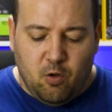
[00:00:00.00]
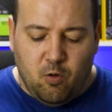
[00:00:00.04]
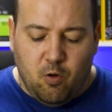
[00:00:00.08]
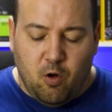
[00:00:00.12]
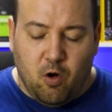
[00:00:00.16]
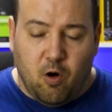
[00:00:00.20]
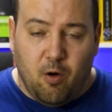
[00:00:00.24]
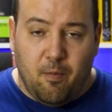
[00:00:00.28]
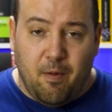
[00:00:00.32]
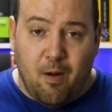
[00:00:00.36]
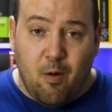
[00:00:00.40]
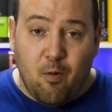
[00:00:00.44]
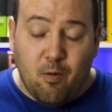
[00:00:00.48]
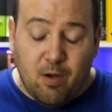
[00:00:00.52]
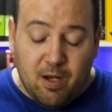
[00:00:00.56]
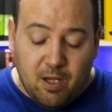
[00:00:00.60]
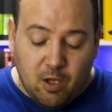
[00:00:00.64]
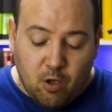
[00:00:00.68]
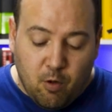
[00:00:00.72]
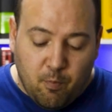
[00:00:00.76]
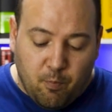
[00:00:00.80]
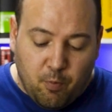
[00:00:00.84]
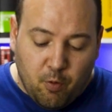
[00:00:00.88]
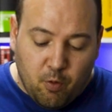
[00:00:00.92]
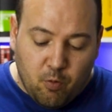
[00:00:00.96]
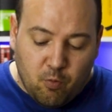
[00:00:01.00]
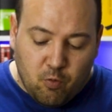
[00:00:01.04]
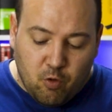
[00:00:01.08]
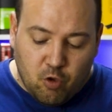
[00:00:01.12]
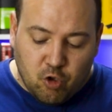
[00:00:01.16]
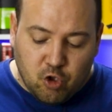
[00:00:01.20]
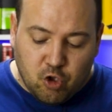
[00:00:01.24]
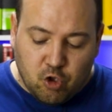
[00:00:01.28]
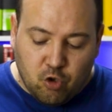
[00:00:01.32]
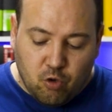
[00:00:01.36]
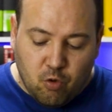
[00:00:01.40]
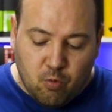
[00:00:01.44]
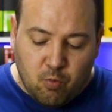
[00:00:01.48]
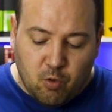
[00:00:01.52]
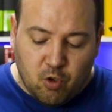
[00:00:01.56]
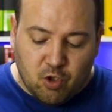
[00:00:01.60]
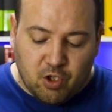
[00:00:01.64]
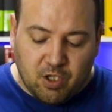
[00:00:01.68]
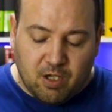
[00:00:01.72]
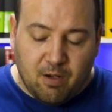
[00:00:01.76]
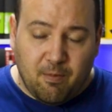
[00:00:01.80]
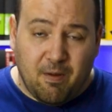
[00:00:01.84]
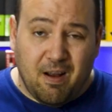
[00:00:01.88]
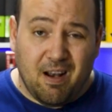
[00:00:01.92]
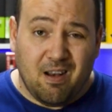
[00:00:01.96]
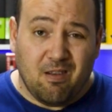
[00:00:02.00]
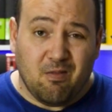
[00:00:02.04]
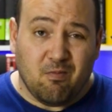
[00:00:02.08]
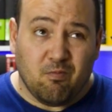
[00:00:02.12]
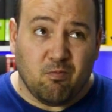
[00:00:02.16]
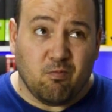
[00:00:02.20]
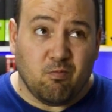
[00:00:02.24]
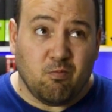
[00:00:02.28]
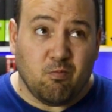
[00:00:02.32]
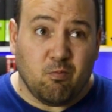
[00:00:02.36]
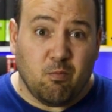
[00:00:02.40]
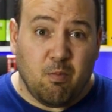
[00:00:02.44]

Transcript: luego va unido por unos tubos que van